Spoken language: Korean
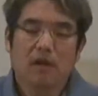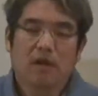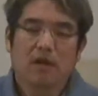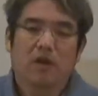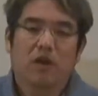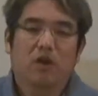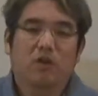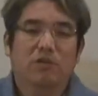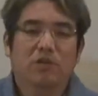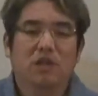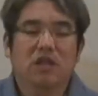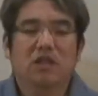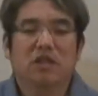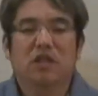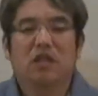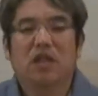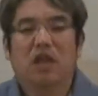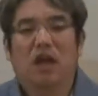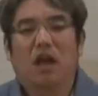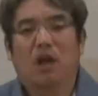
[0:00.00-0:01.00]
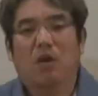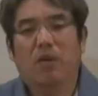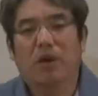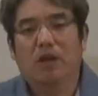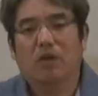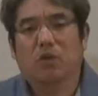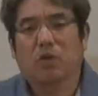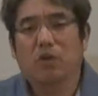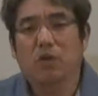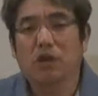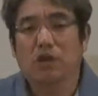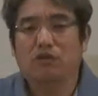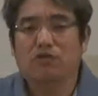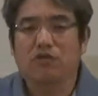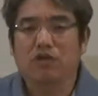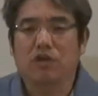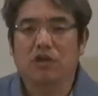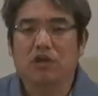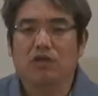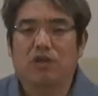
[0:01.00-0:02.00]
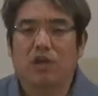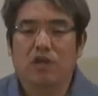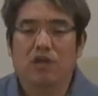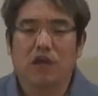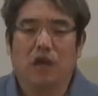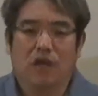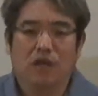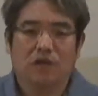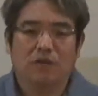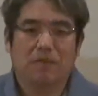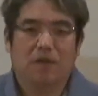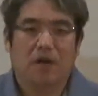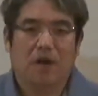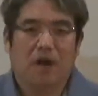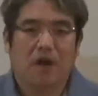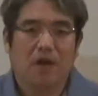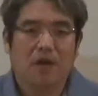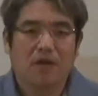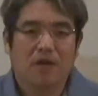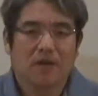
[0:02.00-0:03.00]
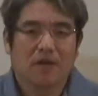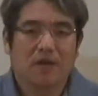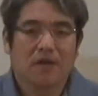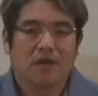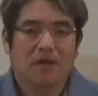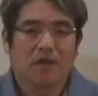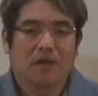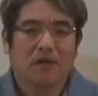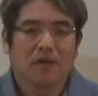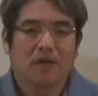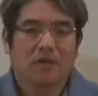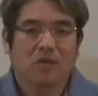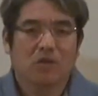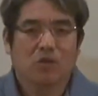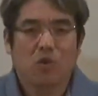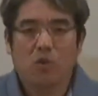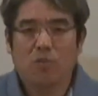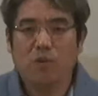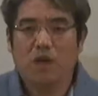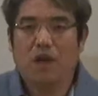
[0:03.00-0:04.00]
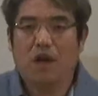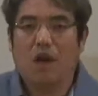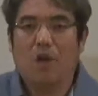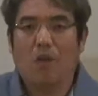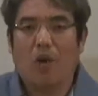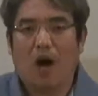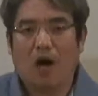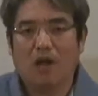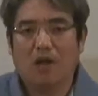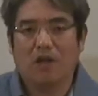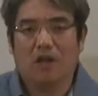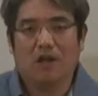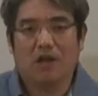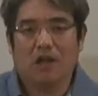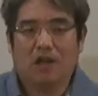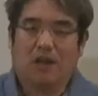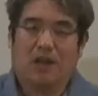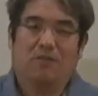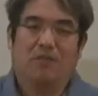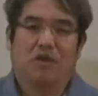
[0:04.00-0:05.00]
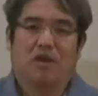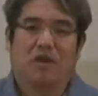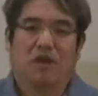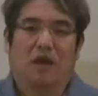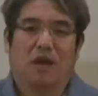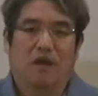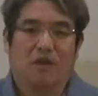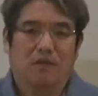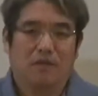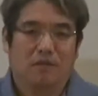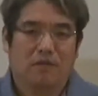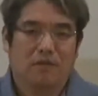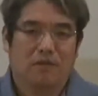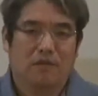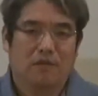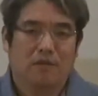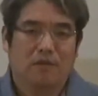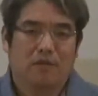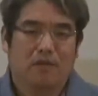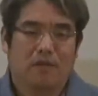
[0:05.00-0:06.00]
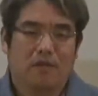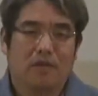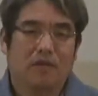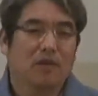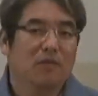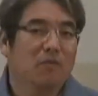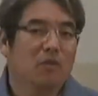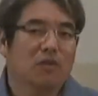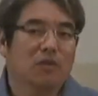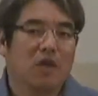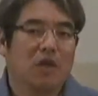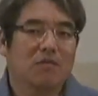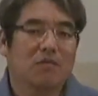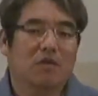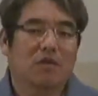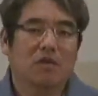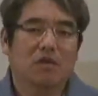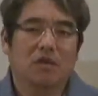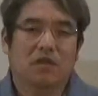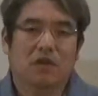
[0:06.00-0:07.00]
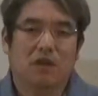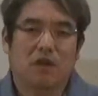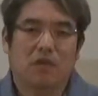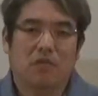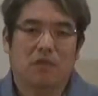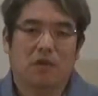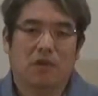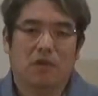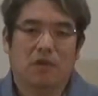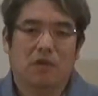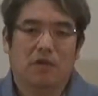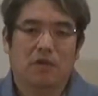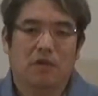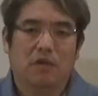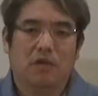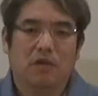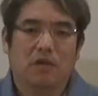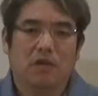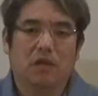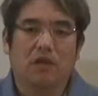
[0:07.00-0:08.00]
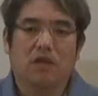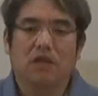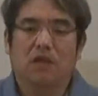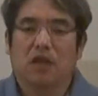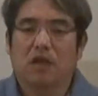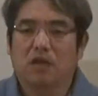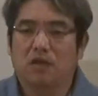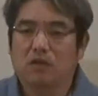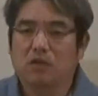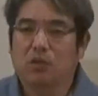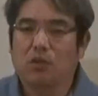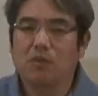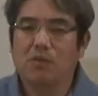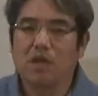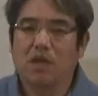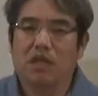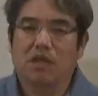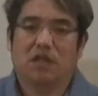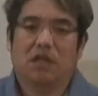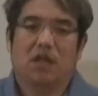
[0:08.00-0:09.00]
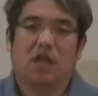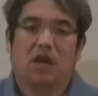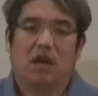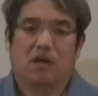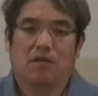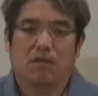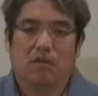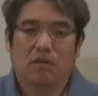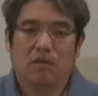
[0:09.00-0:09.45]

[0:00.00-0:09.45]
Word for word: 여러분 이 시대가 왜 돈이 주인이 된지 아십니까? 소비가 왕이 됐기 때문에 그래요. 어떤 목사님 그러시더라고요. 이 시대는 소비의 시대라고.